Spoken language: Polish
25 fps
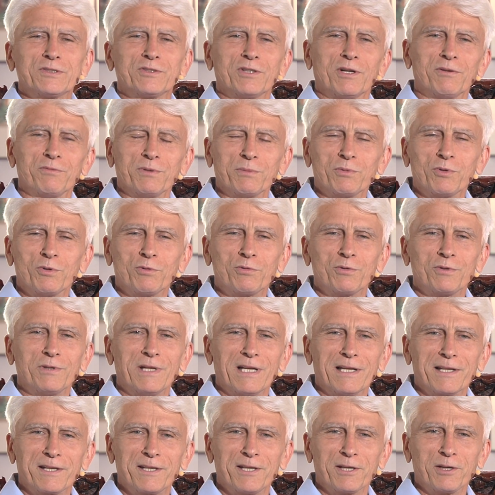zdrowym ruchu
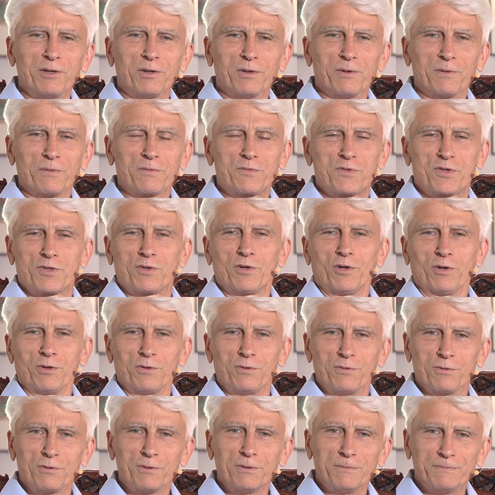Dalekiego
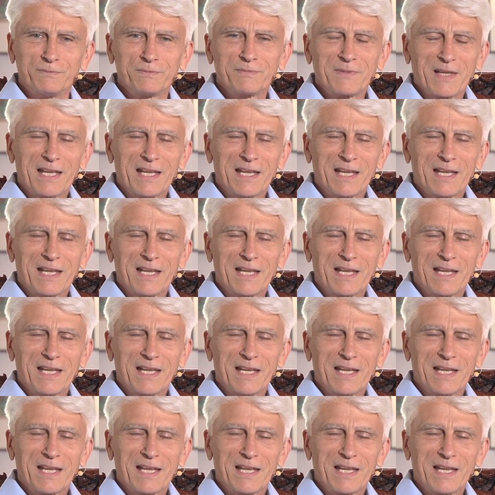Wschodu,